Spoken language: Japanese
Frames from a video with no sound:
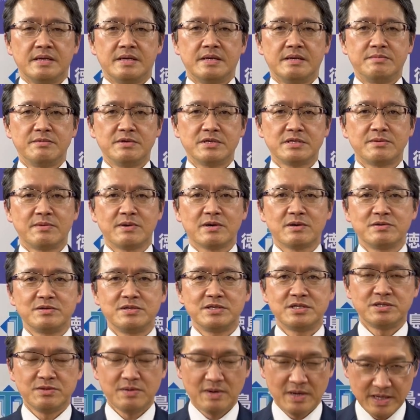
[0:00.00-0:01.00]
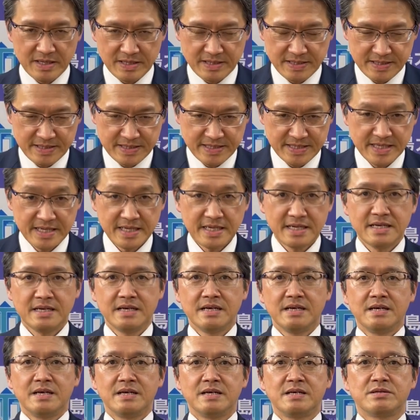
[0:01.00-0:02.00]
皆様こんにちは
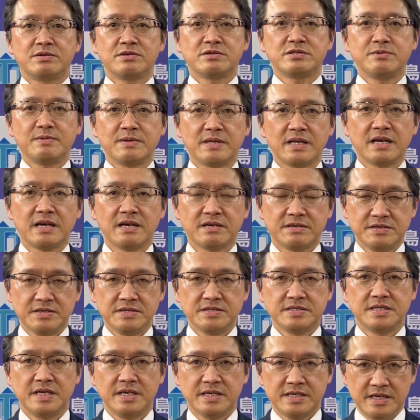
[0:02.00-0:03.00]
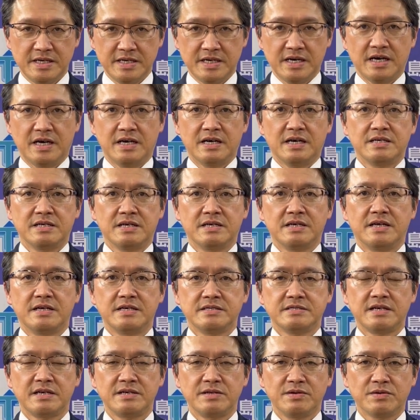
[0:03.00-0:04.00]
徳島大学整形科
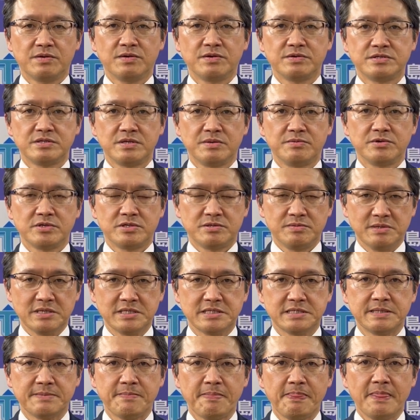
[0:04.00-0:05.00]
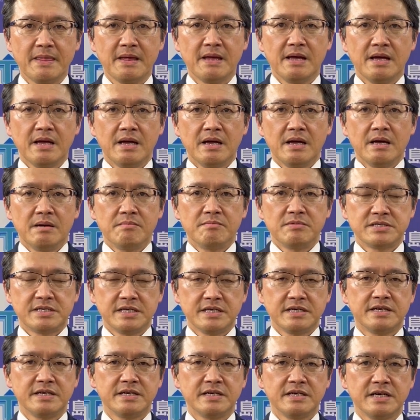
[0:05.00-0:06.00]
西条浩二と申します
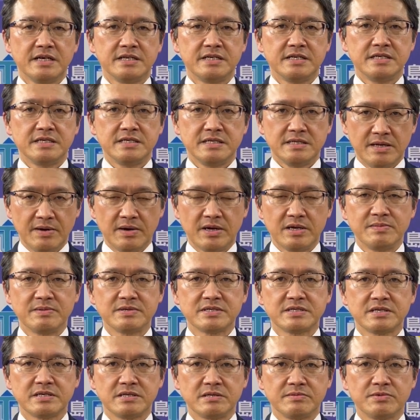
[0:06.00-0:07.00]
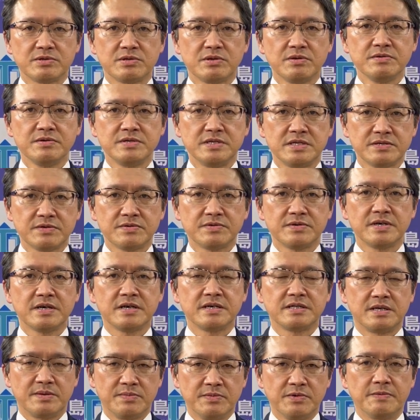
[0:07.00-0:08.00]
整形科医ではありますけれども特にその
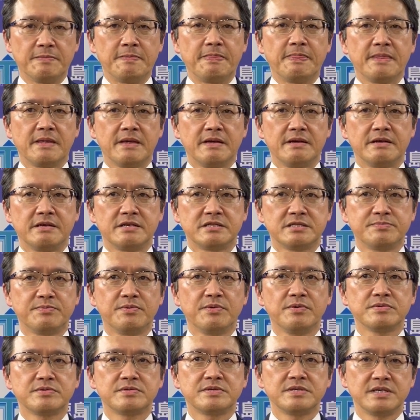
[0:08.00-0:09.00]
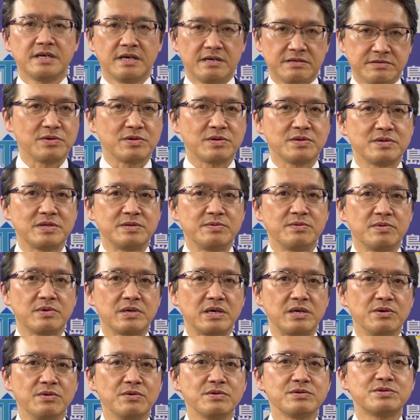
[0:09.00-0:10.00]
中でもスポーツ医学特に僕
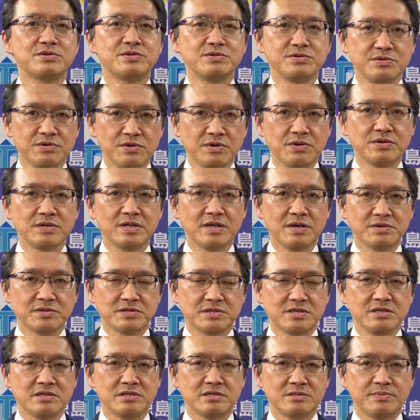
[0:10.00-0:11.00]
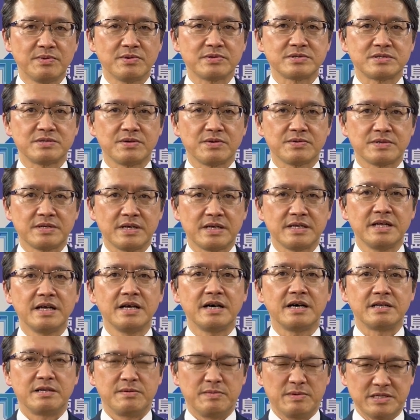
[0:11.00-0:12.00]
は腰痛を治すスポーツドクターで
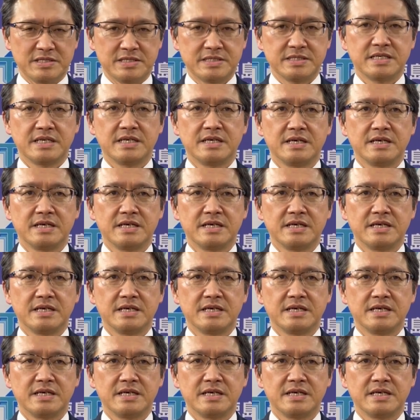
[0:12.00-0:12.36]
あります